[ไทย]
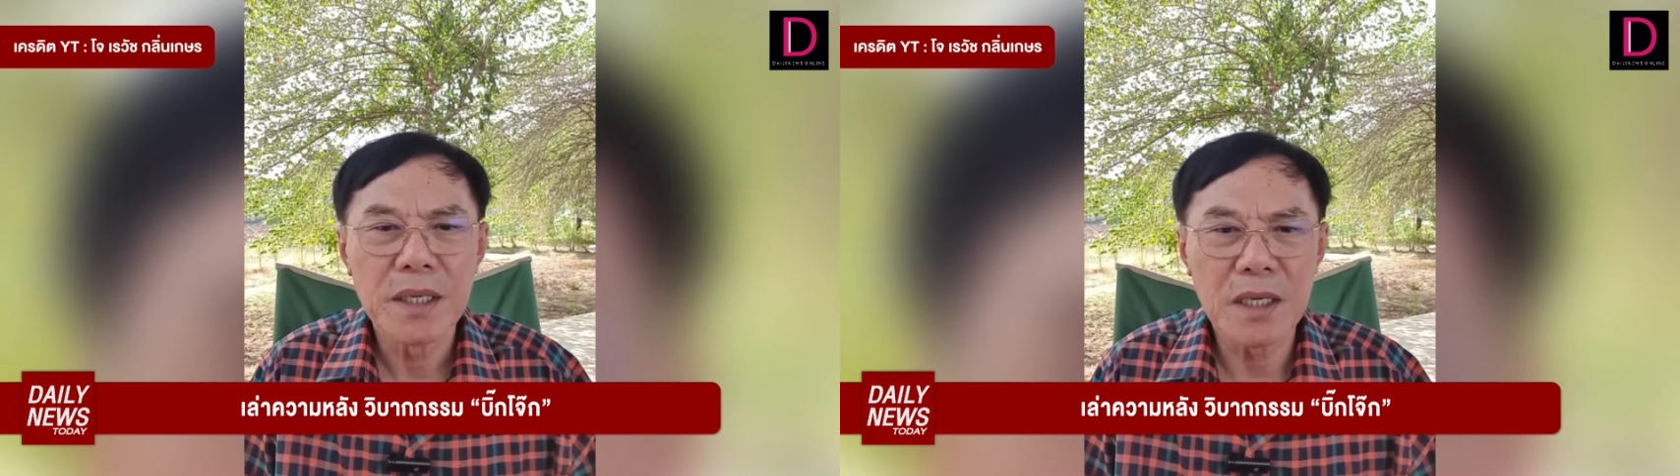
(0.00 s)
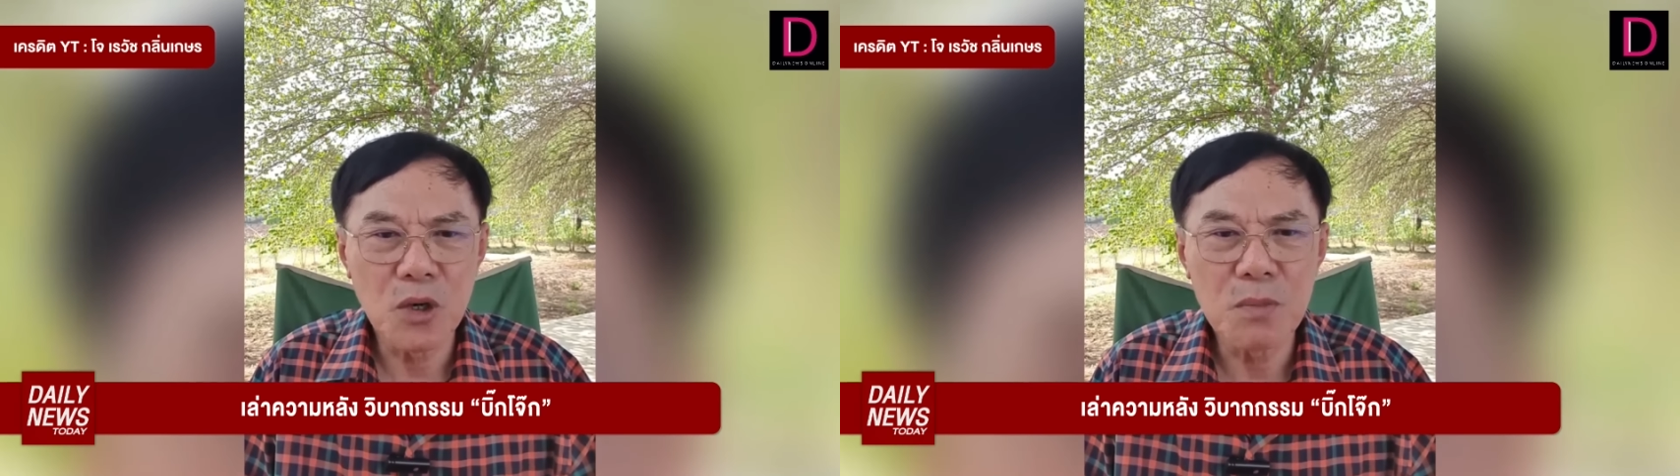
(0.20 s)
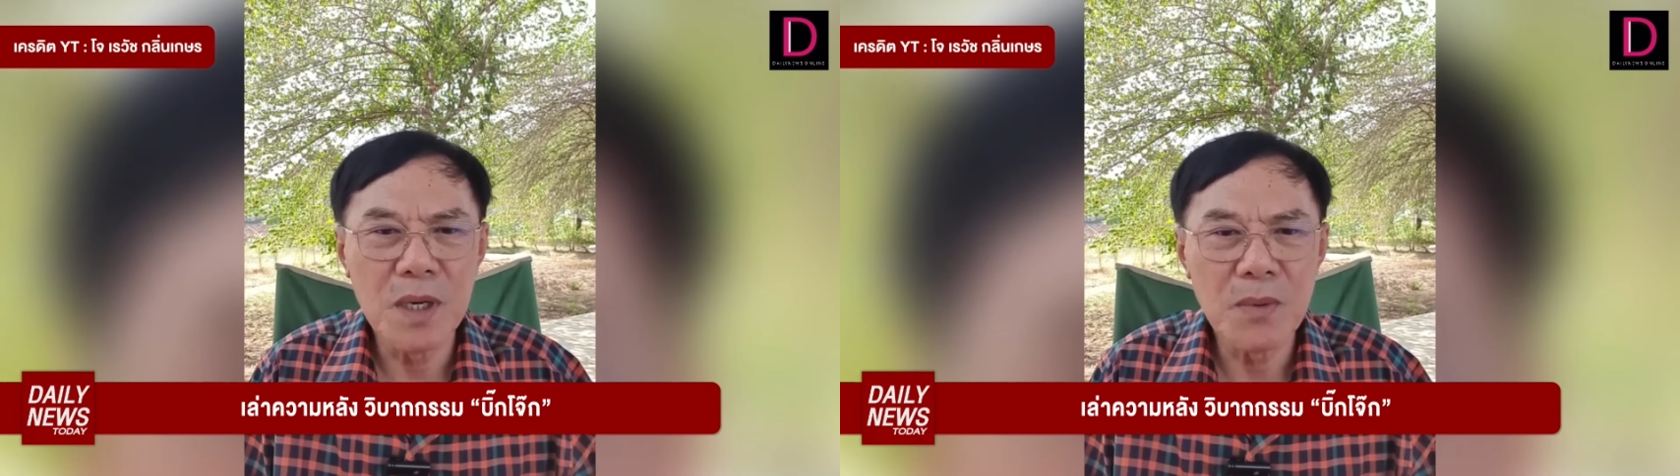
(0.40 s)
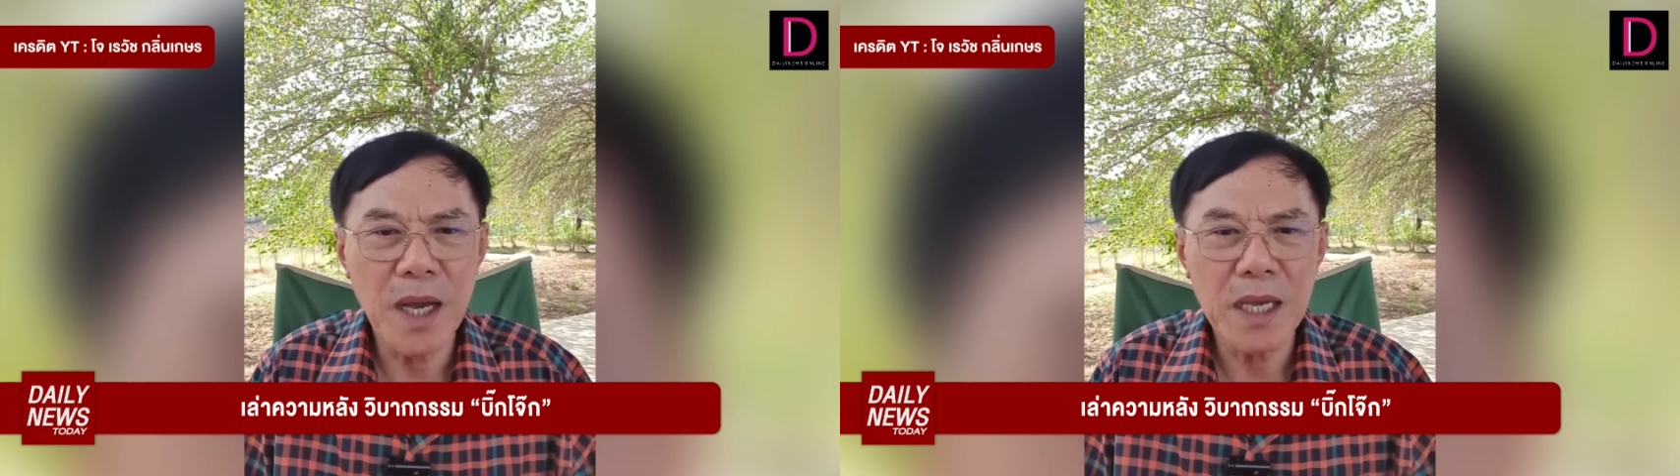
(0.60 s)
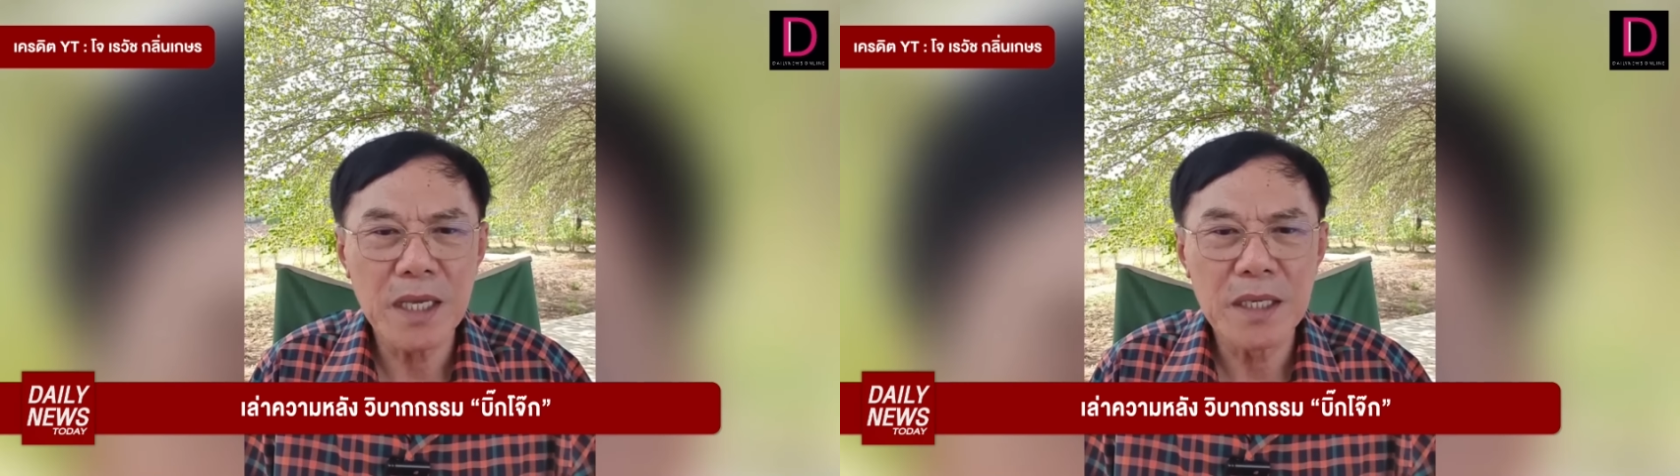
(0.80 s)
ยังยกมือไห
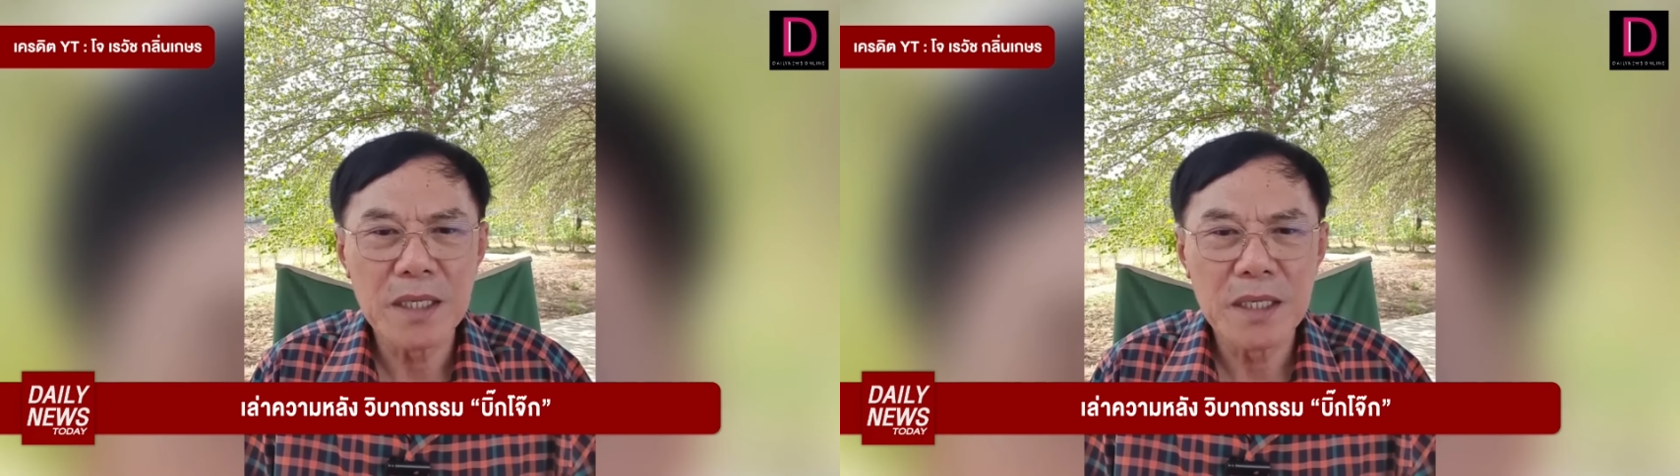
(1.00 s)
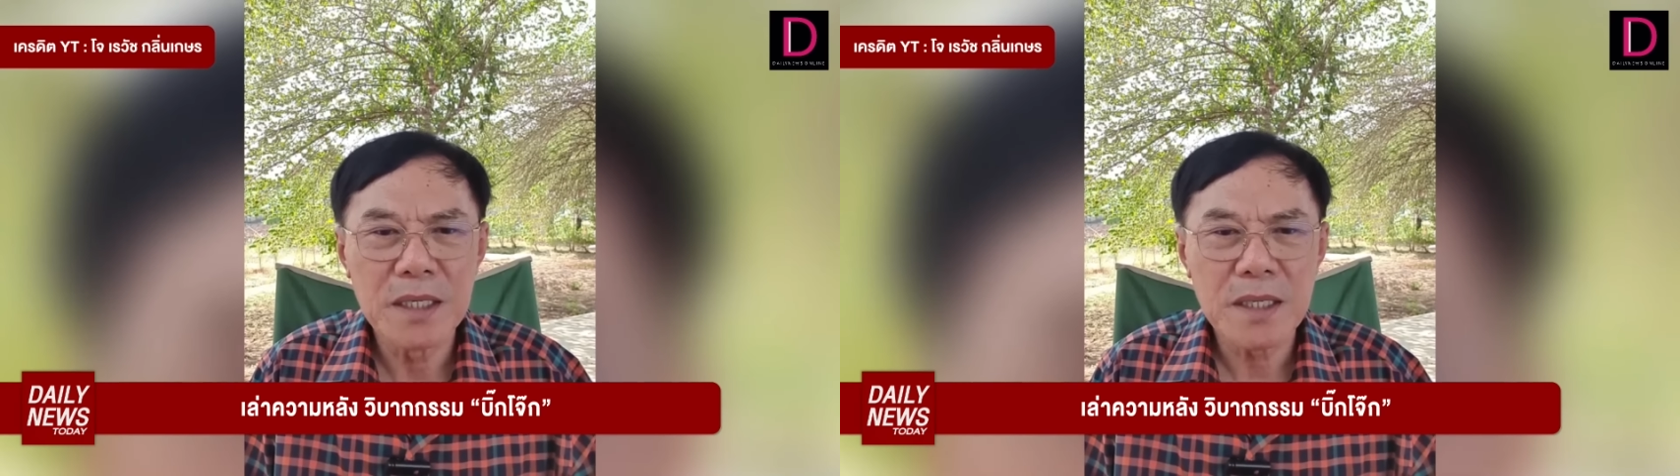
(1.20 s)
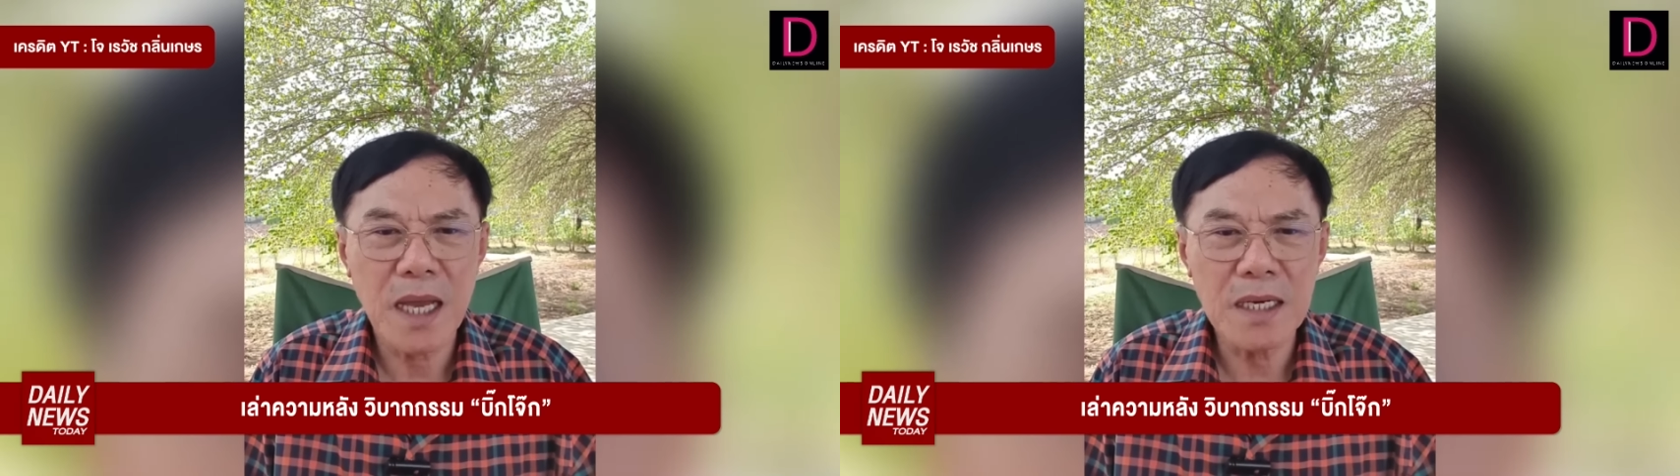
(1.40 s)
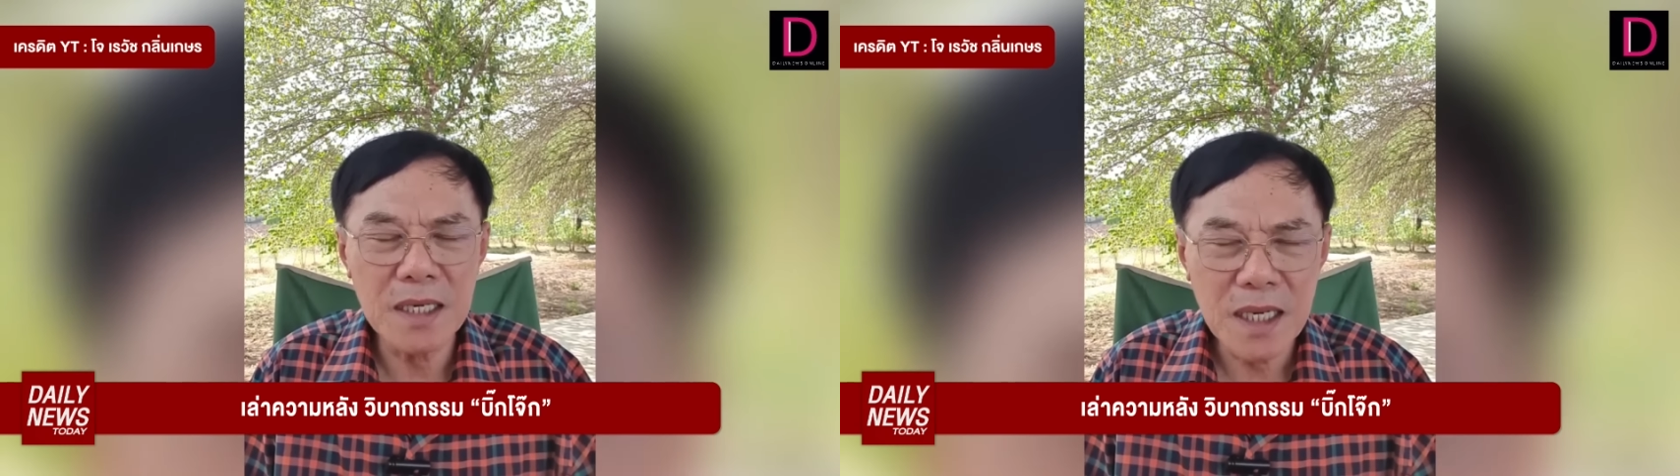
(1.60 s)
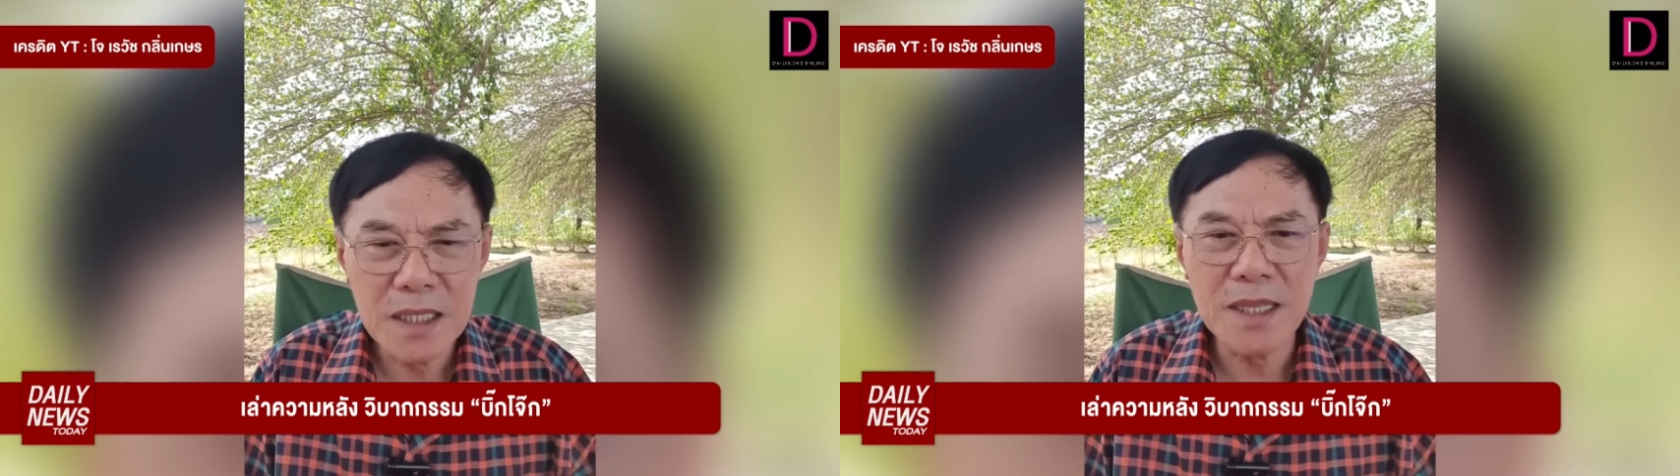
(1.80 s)
ว้ ทั้ง
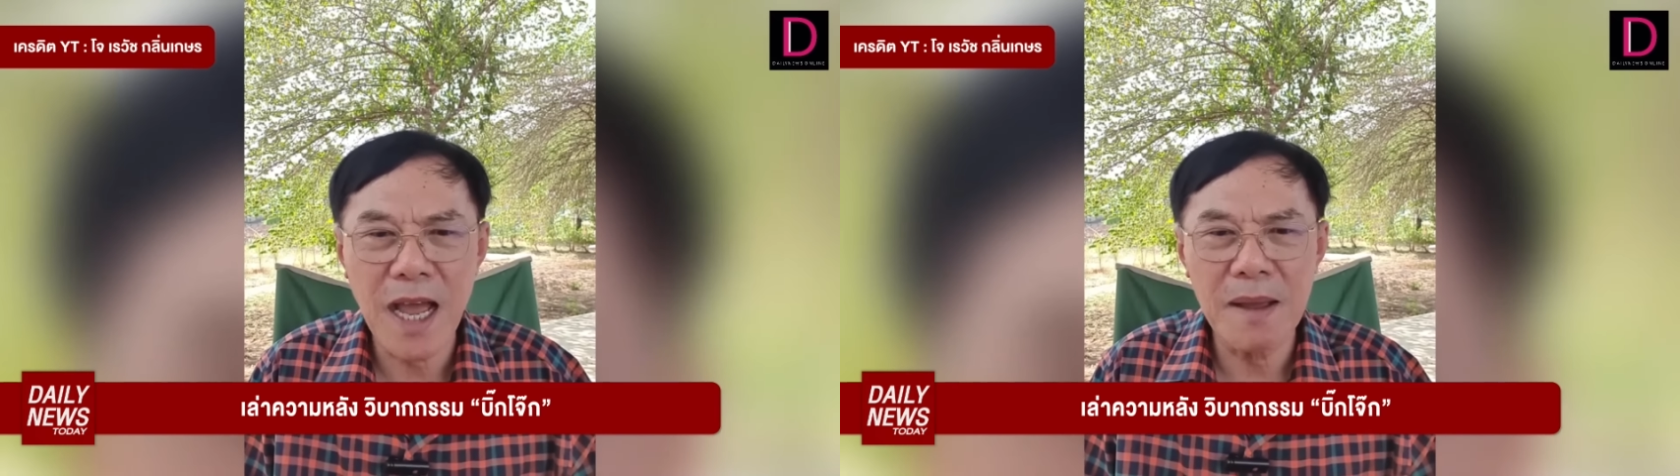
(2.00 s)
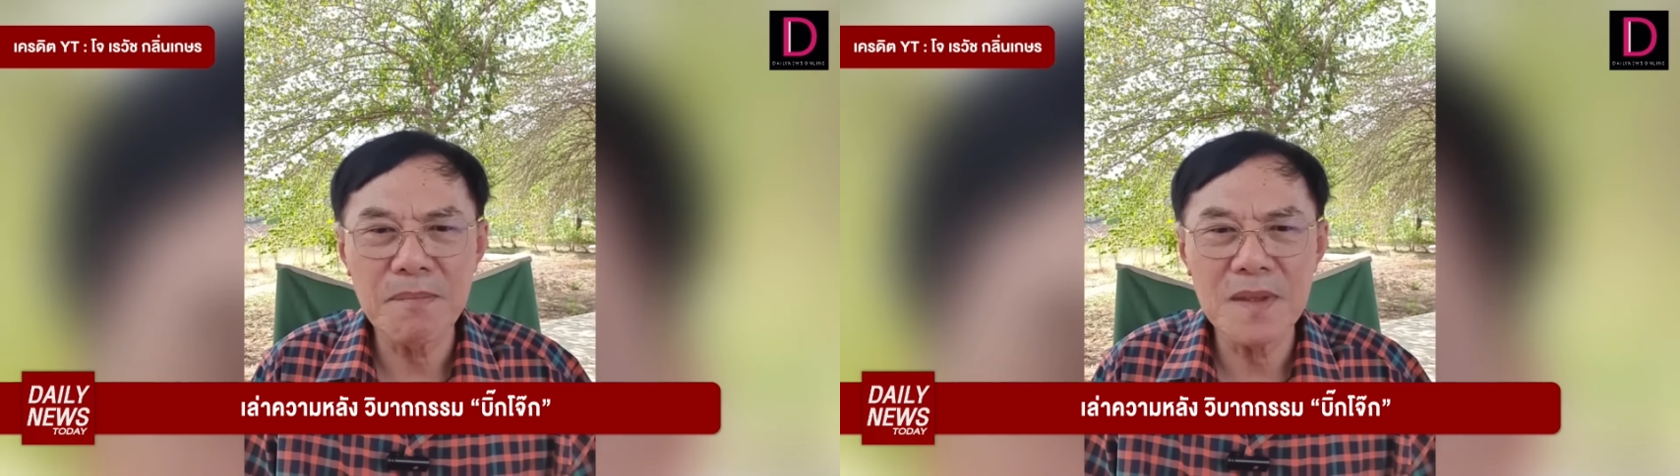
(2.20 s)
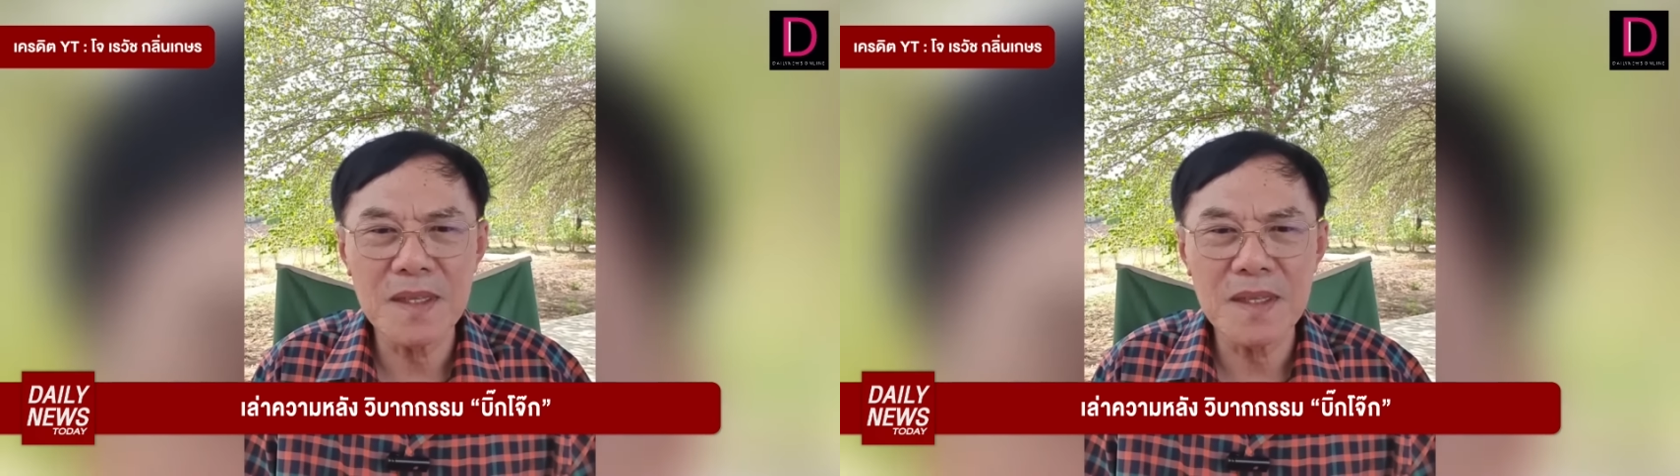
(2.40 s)
ทั้งที่ตาม